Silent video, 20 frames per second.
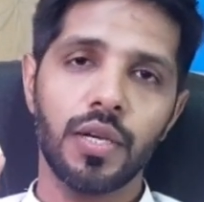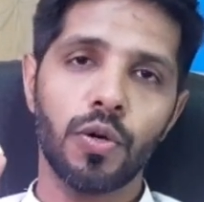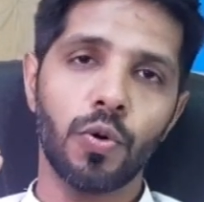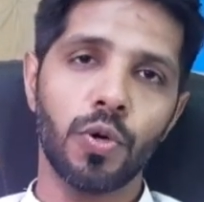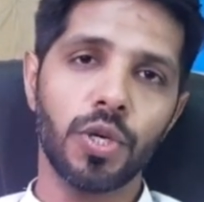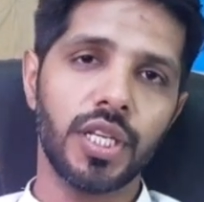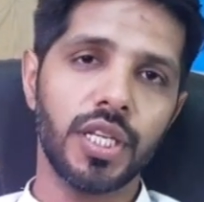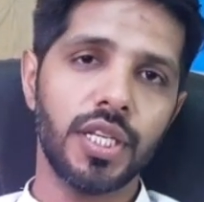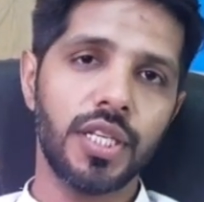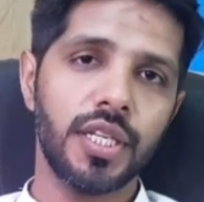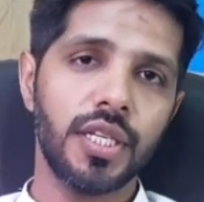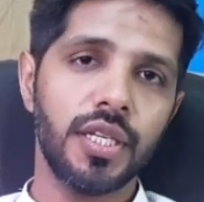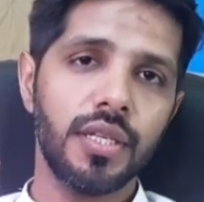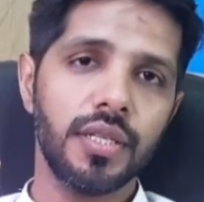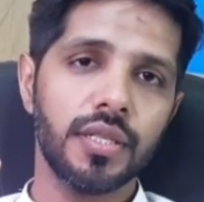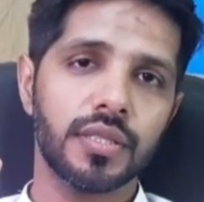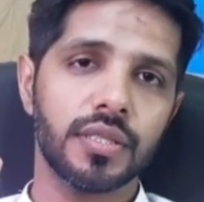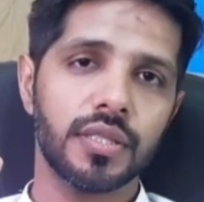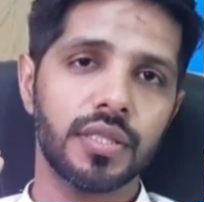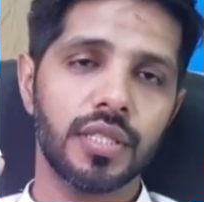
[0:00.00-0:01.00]
ओ
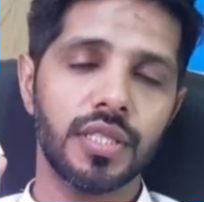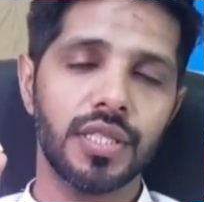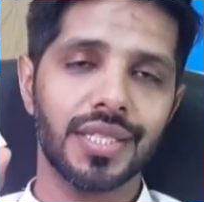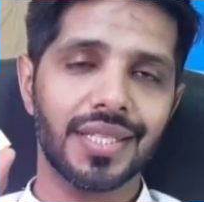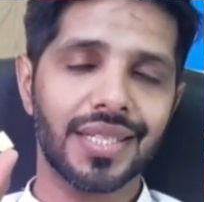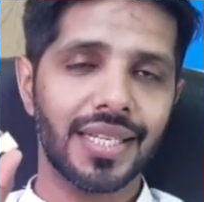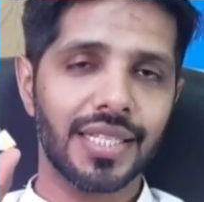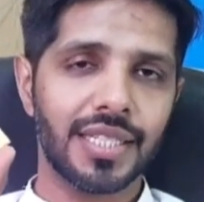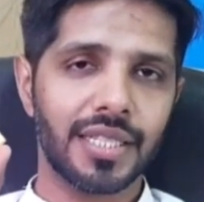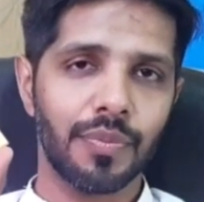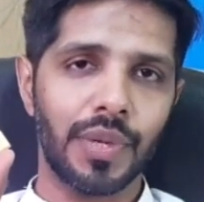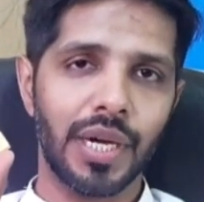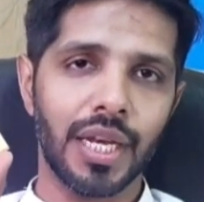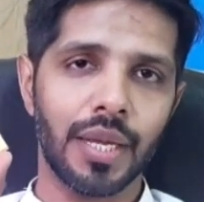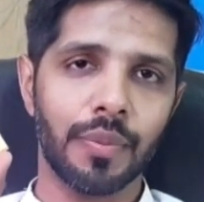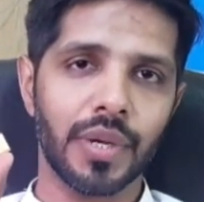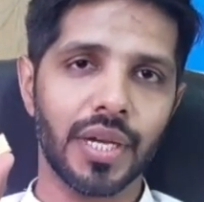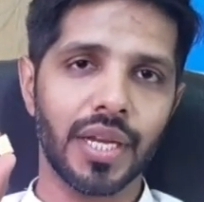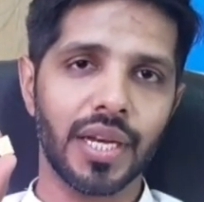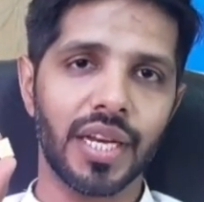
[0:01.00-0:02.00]
जिसका इस्तेमाल
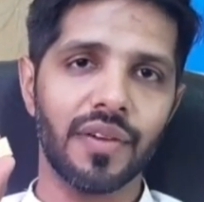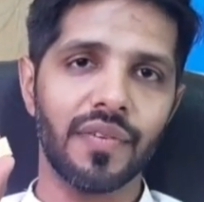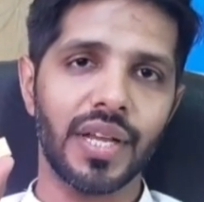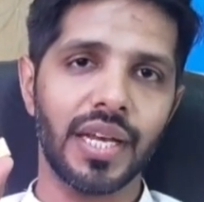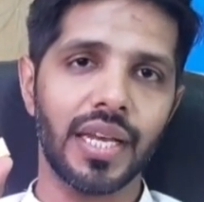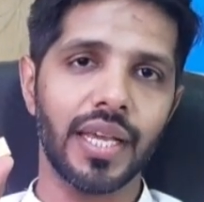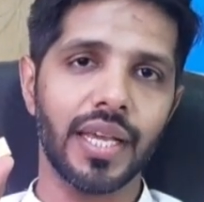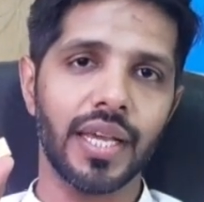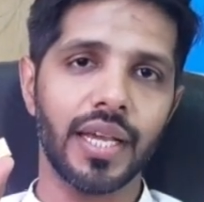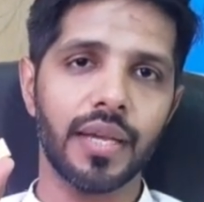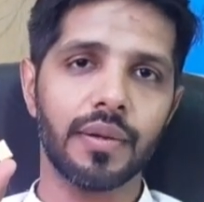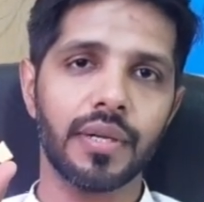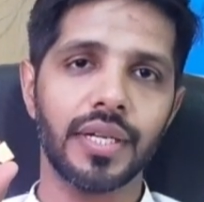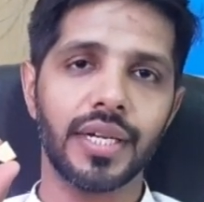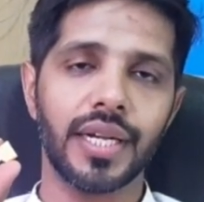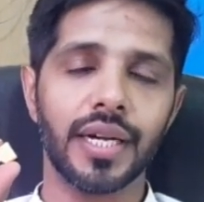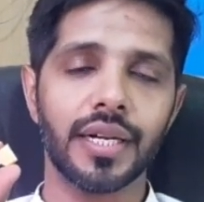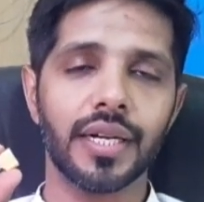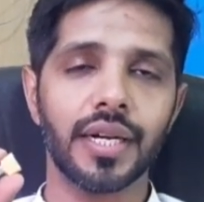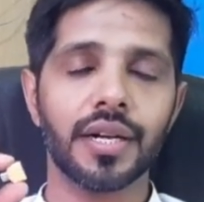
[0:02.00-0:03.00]
हम करने वाले
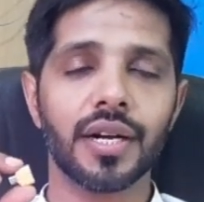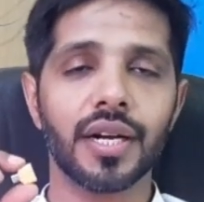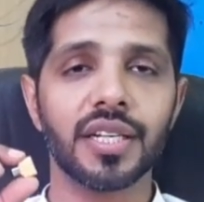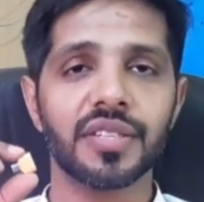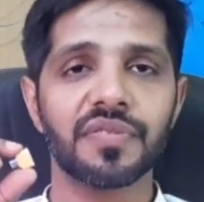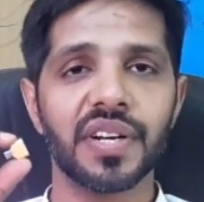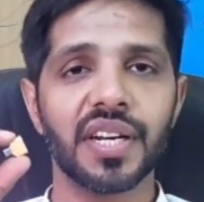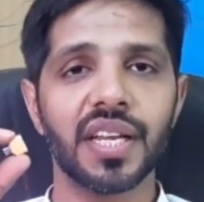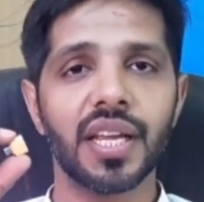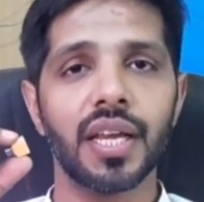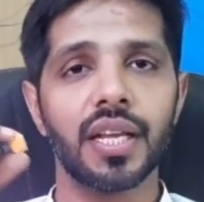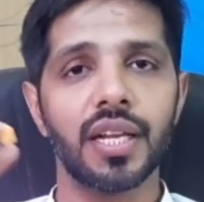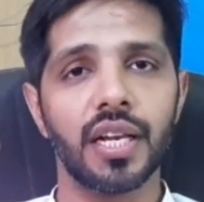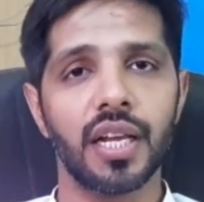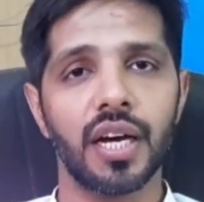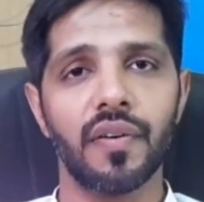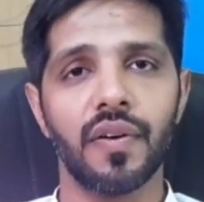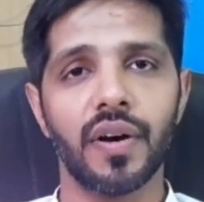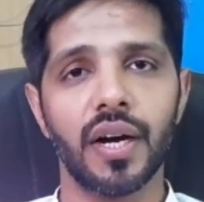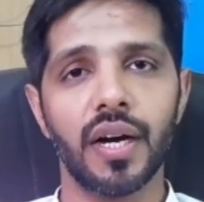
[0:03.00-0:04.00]
हैं डाटा ट्रांसफ़र के
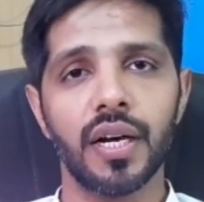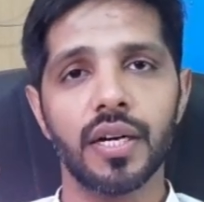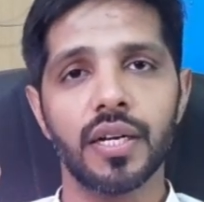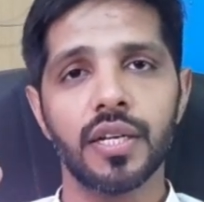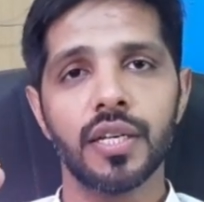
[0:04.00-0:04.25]
अलावा